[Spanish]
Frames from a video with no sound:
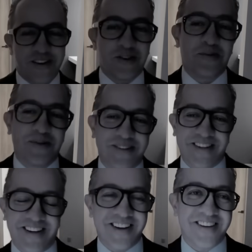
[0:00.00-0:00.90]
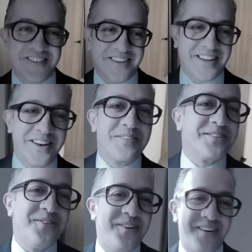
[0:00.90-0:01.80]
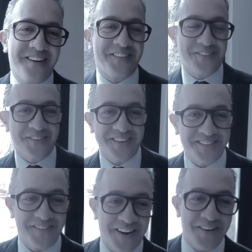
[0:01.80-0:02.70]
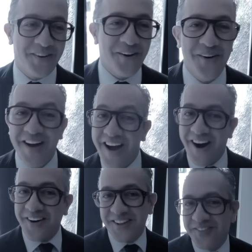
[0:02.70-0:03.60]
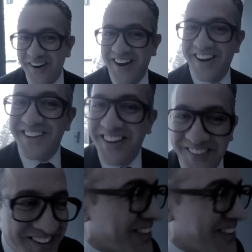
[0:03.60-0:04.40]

No te puedo decir qué, qué le pasó a mi, mi chamarra, pero ahorita fuera del aire te lo perdí.